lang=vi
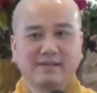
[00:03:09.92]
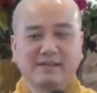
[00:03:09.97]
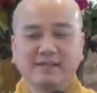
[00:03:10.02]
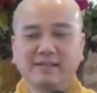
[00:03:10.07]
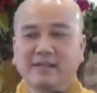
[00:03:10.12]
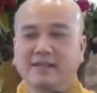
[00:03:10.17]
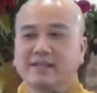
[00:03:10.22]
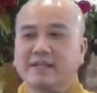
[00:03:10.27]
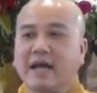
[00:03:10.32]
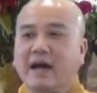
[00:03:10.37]

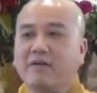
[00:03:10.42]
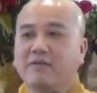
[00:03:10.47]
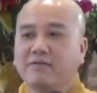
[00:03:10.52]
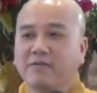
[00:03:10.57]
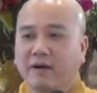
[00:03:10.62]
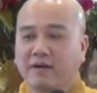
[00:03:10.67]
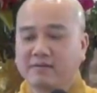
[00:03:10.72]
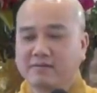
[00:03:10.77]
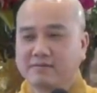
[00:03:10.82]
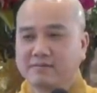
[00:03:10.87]
cho nên đạo
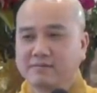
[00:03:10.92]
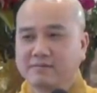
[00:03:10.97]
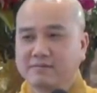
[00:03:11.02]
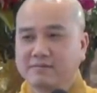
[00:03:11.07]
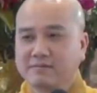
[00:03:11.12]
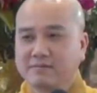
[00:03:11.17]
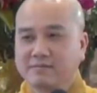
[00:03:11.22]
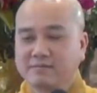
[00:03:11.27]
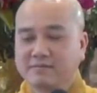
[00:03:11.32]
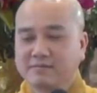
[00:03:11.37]
phật
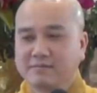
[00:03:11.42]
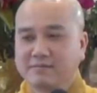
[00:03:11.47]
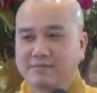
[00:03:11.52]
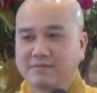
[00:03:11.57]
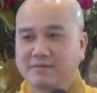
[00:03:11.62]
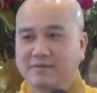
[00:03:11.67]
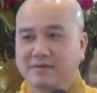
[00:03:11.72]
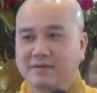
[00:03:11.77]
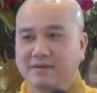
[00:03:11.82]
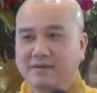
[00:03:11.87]

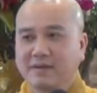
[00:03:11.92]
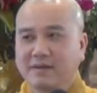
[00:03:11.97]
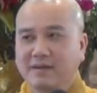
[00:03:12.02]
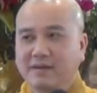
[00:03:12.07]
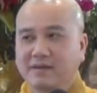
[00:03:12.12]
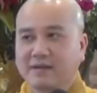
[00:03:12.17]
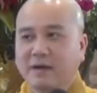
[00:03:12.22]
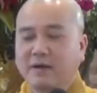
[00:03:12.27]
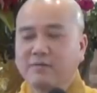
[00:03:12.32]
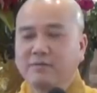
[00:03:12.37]

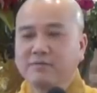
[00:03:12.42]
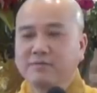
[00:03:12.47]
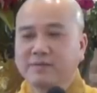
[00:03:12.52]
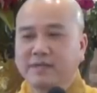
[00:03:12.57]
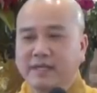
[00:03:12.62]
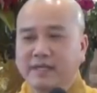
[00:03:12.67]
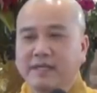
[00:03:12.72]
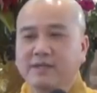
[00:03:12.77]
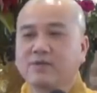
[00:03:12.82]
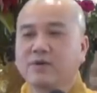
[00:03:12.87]
không
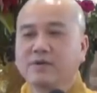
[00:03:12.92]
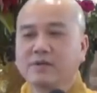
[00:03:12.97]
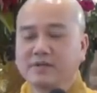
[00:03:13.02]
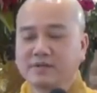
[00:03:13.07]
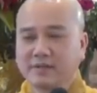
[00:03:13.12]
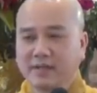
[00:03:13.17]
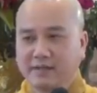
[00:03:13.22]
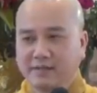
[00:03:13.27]
chỉ có đức